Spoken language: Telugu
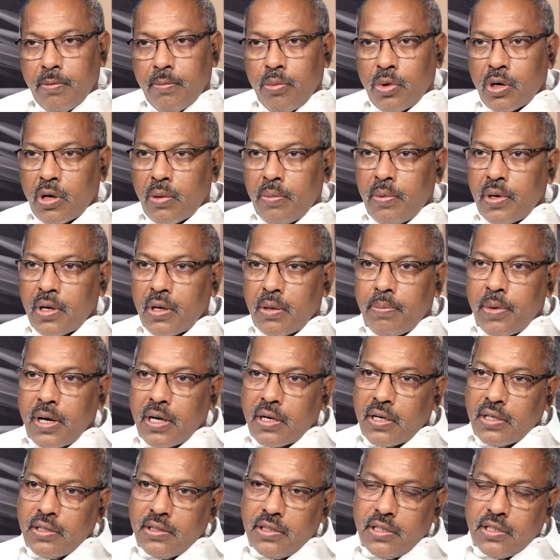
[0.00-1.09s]
మొట్టమొదట
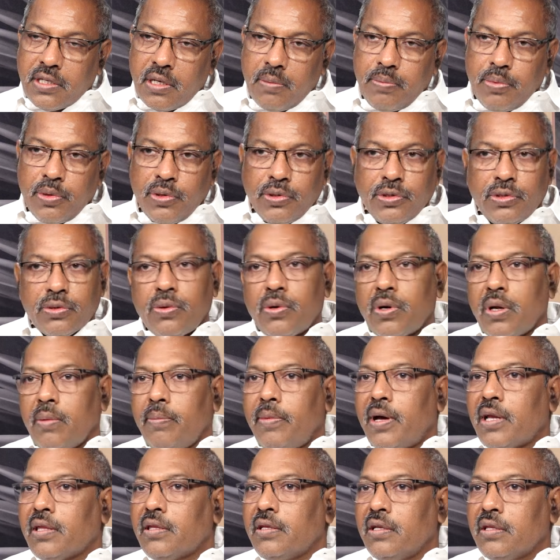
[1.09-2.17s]
ప్రకటన చేసినప్పటి నుంచి కూడా
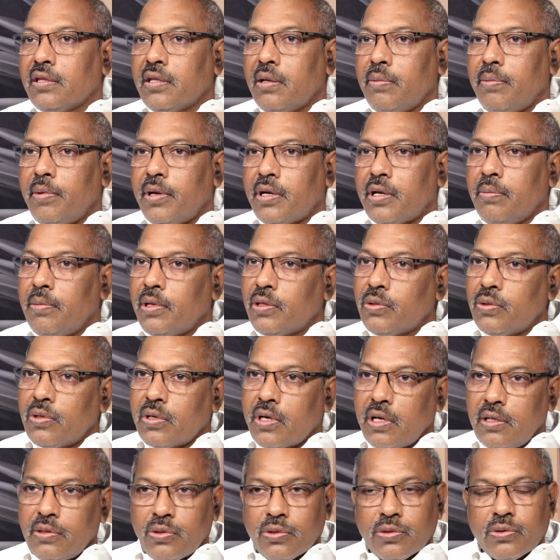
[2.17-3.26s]
భారతీయ జనతా పార్టీ మనతో
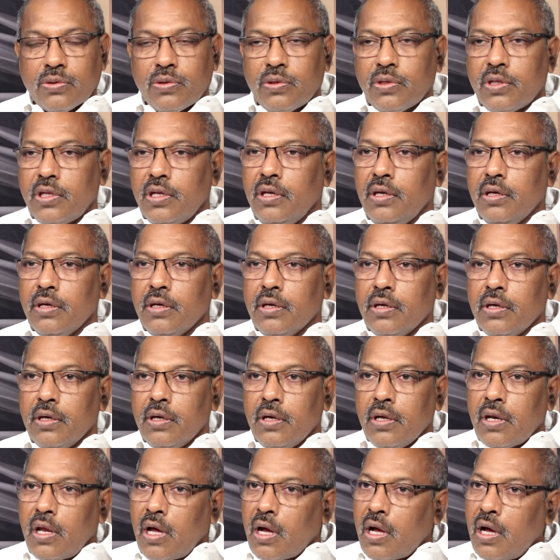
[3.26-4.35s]
కలిసి వస్తుంది
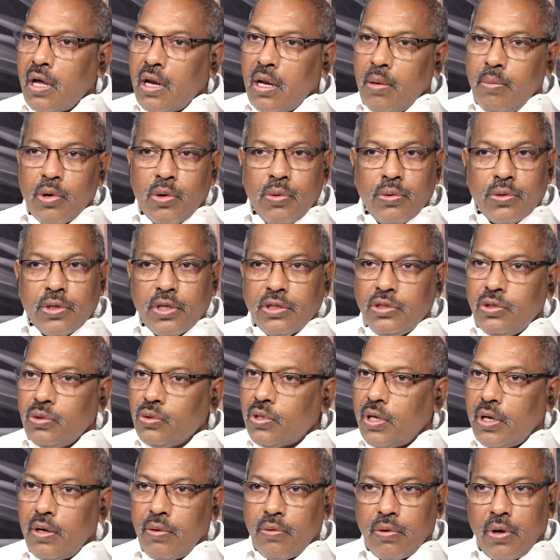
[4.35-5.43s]
నాకు ఆ నమ్మకం ఉందని
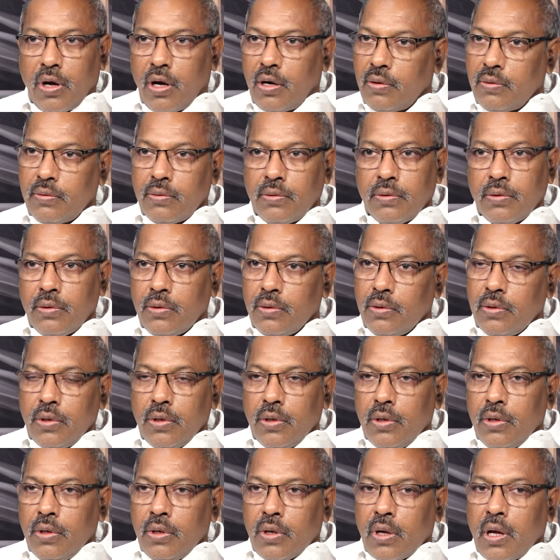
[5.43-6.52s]
చెబుతూనే ఉన్నాడు
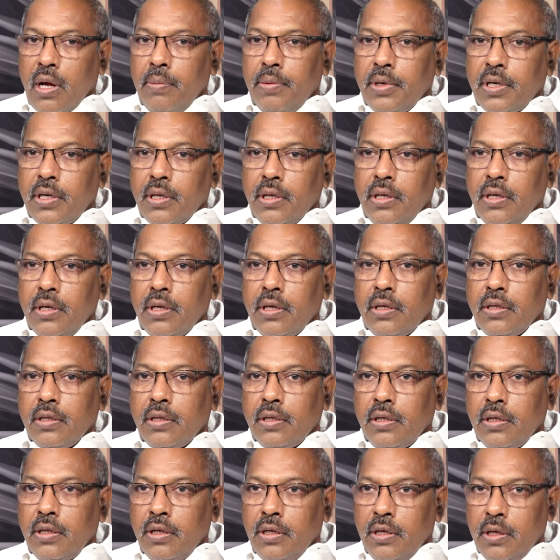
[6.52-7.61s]
కాబట్టి
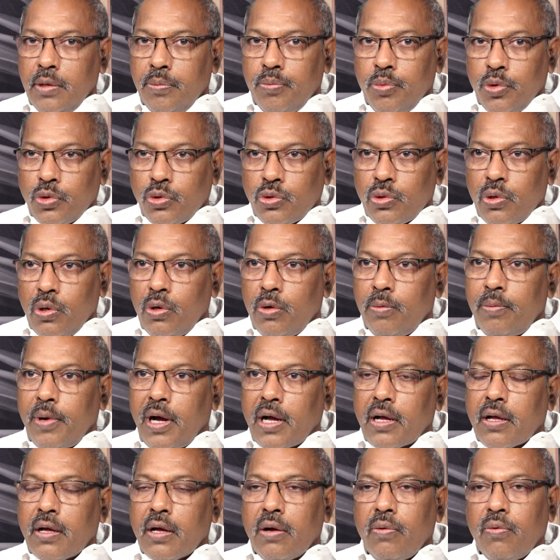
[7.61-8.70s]
ఈ పొత్తులో
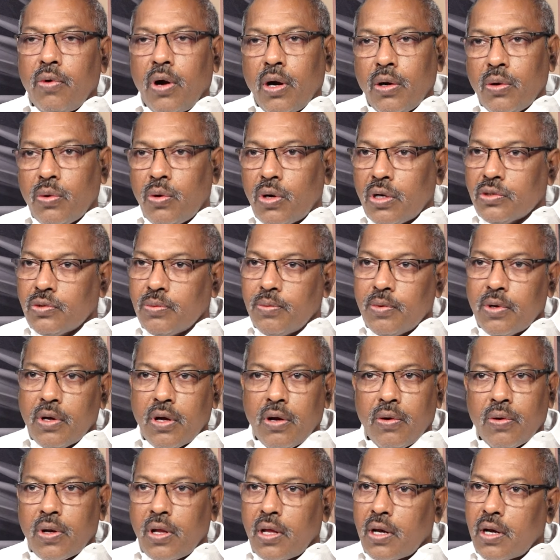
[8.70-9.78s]
భాగంగా వాళ్ళు కూడా
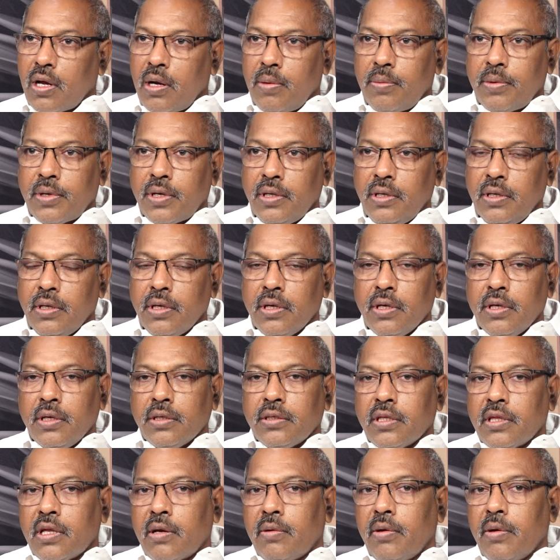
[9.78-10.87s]
సుముఖంగా ఉన్నారు కాబట్టి
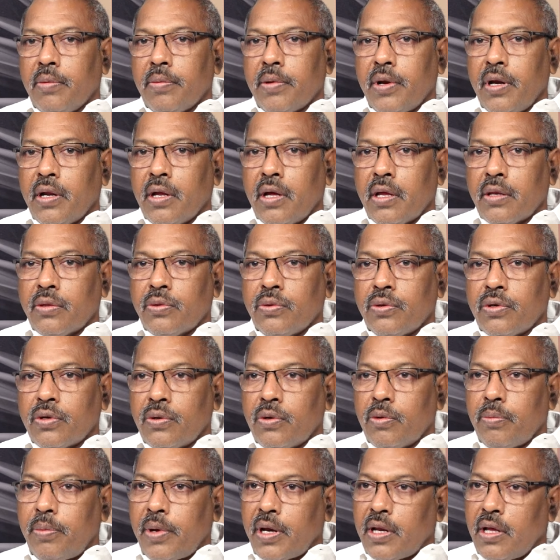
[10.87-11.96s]
చంద్రబాబు నాయుడు గారితో
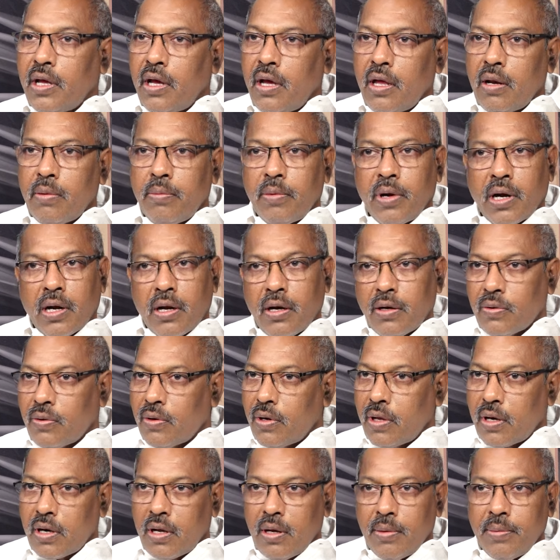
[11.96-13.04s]
రెండు పర్యాయాలు
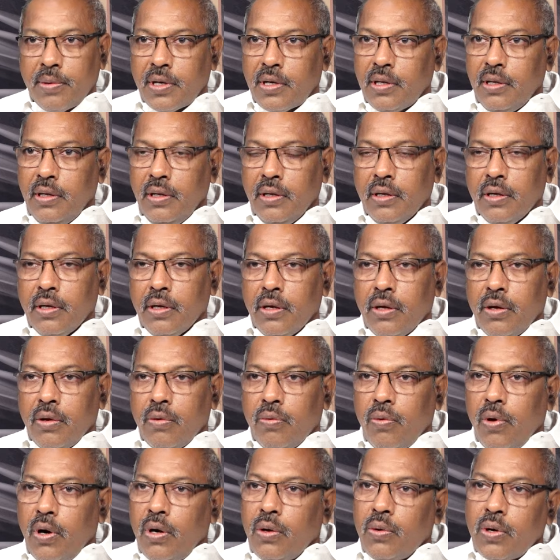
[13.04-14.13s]
మాట్లాడుకున్నారు కాబట్టి
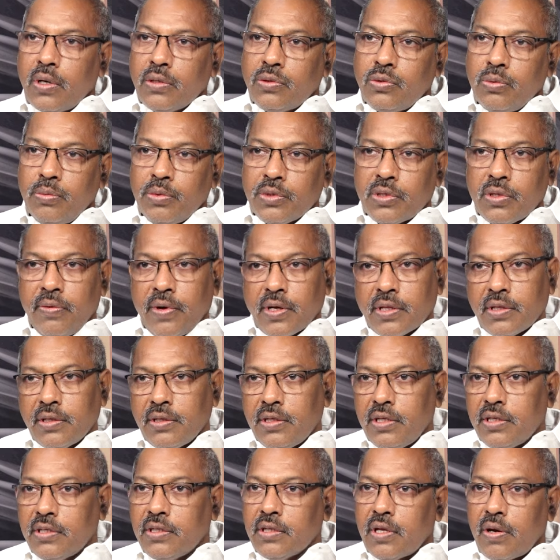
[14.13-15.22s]
వాళ్ళు కూడా సుముఖత వ్యక్తం
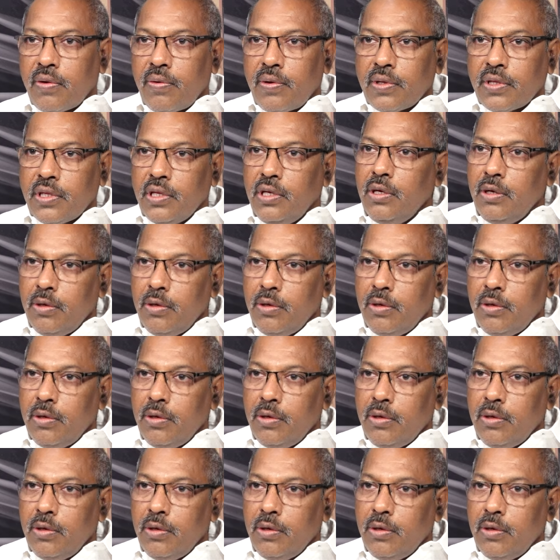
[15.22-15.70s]
చేసిన తర్వాత